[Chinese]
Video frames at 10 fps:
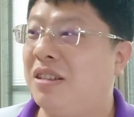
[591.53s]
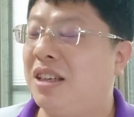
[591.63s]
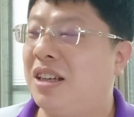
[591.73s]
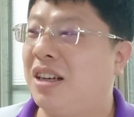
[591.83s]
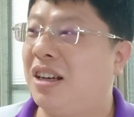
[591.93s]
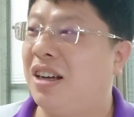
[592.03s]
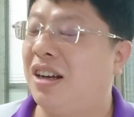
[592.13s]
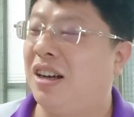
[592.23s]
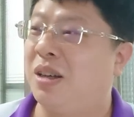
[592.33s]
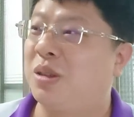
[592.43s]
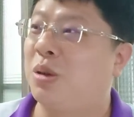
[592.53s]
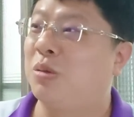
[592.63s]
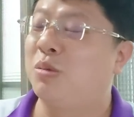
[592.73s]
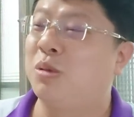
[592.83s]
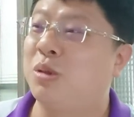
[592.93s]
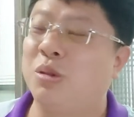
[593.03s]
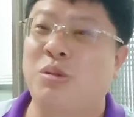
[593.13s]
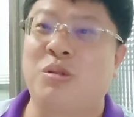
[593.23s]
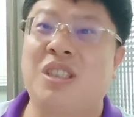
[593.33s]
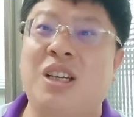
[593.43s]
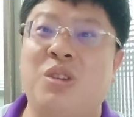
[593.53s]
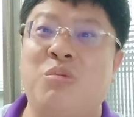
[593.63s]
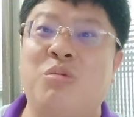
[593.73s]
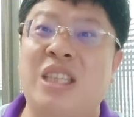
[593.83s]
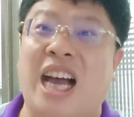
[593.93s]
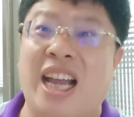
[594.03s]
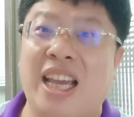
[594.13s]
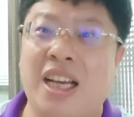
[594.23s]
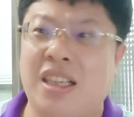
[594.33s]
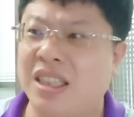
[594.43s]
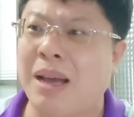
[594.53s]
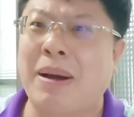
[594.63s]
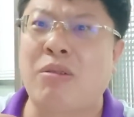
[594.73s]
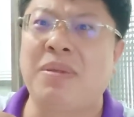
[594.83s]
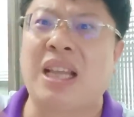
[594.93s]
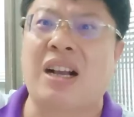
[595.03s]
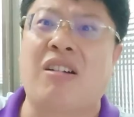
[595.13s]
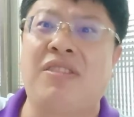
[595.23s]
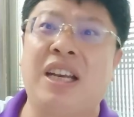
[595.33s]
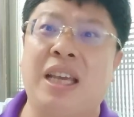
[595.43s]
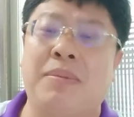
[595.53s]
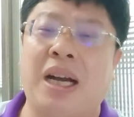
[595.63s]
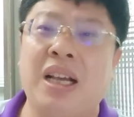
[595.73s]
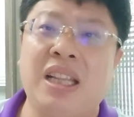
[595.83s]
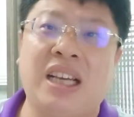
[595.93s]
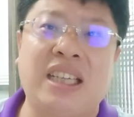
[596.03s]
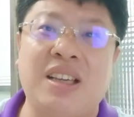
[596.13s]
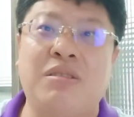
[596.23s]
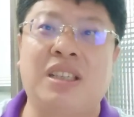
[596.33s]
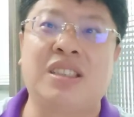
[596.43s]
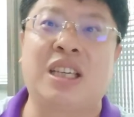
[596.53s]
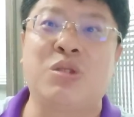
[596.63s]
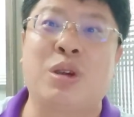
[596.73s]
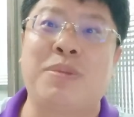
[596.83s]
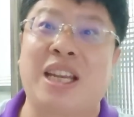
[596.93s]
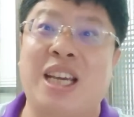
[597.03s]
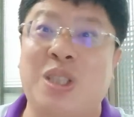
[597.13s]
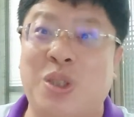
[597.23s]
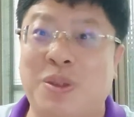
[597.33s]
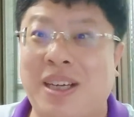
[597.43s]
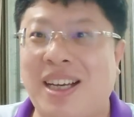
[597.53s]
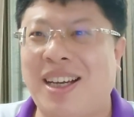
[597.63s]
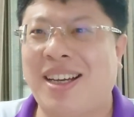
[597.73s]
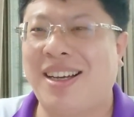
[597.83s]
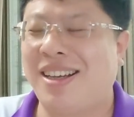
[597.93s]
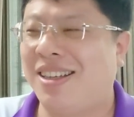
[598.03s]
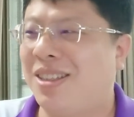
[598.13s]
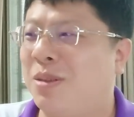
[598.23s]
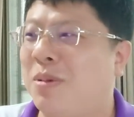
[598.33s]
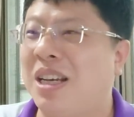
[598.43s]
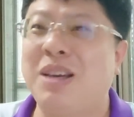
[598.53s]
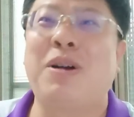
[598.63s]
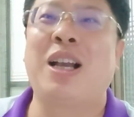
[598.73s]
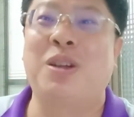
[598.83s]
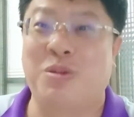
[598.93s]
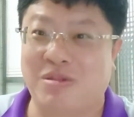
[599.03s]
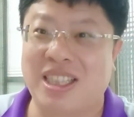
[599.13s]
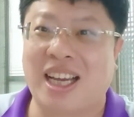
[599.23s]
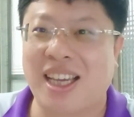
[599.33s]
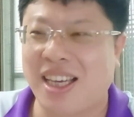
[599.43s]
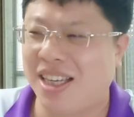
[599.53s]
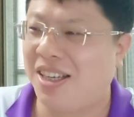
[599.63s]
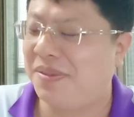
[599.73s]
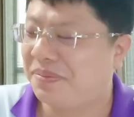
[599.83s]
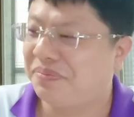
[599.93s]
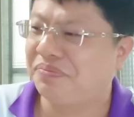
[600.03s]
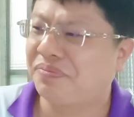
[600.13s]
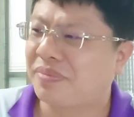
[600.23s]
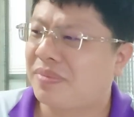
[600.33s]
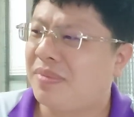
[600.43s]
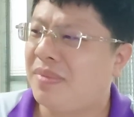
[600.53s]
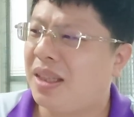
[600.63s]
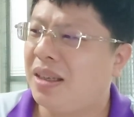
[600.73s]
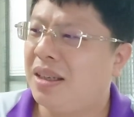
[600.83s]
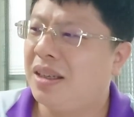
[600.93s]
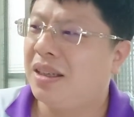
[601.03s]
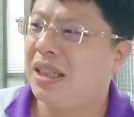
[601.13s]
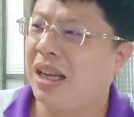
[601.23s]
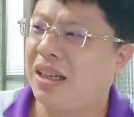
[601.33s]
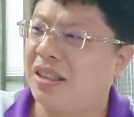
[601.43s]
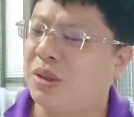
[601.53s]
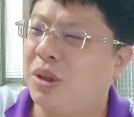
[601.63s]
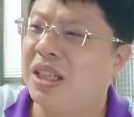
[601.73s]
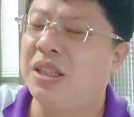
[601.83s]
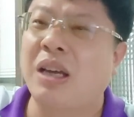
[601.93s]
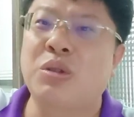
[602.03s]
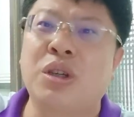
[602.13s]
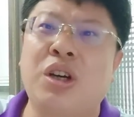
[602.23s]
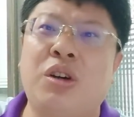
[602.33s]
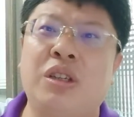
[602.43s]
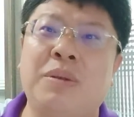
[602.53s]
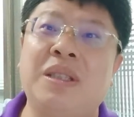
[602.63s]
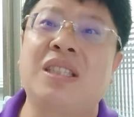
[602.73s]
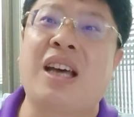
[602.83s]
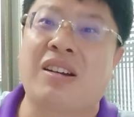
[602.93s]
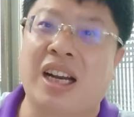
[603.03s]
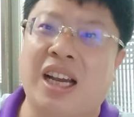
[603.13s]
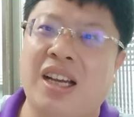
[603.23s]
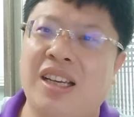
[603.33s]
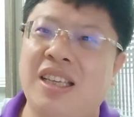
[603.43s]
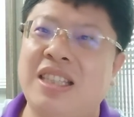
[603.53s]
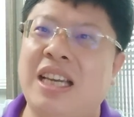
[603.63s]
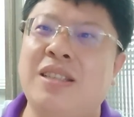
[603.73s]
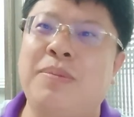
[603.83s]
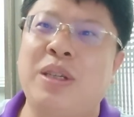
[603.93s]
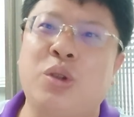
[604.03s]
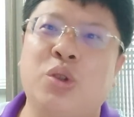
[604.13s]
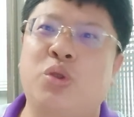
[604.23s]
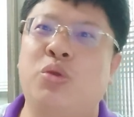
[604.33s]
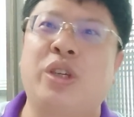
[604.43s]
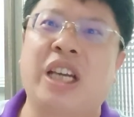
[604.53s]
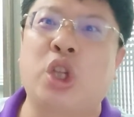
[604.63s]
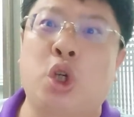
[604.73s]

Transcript: 那个。宋宋楚瑜是个奴才，可是他把国民党搞分裂嘛，他想用的是陈水扁那一种嘛，啊，陈水扁另外一个奴才啊。那可是问题到最后你们知道了啦，也再次被宋楚瑜给